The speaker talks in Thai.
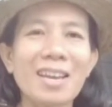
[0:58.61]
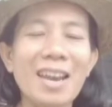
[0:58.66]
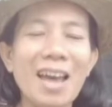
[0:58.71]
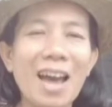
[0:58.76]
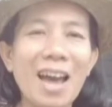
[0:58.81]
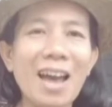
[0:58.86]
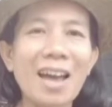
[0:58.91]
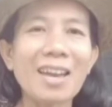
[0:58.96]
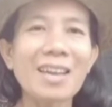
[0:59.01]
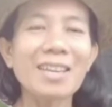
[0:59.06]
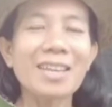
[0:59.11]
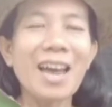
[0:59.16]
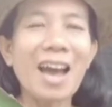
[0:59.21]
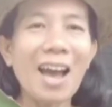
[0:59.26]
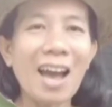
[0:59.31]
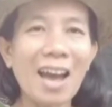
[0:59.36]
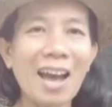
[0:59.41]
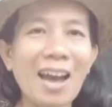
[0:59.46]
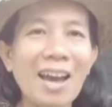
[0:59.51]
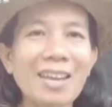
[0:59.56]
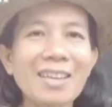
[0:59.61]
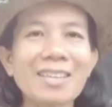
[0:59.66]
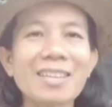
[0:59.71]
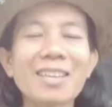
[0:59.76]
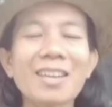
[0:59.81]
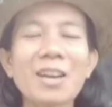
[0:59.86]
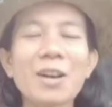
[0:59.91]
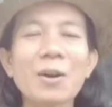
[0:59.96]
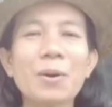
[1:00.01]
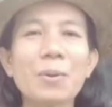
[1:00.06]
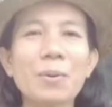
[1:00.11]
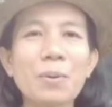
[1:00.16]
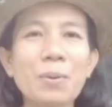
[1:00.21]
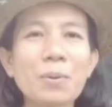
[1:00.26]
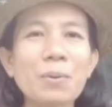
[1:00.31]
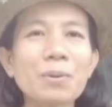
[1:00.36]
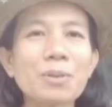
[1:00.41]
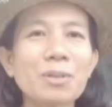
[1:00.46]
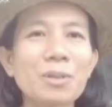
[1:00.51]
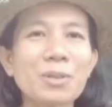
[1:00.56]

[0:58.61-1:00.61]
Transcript: ได้ทานลูก